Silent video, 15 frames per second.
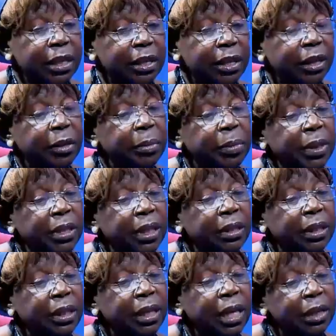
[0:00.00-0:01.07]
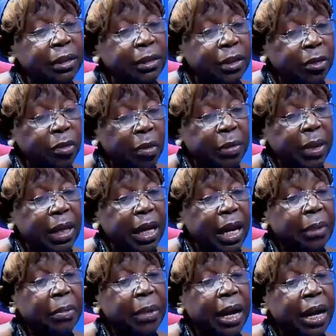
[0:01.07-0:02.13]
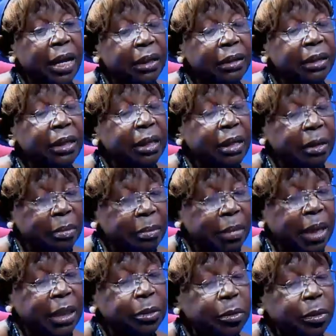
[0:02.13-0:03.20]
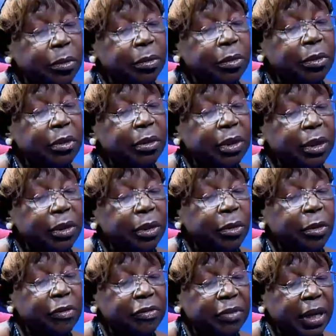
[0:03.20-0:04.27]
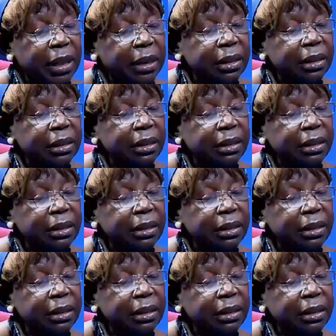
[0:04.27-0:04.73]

qui est représenté dans ce domaine-là par ma structure qui est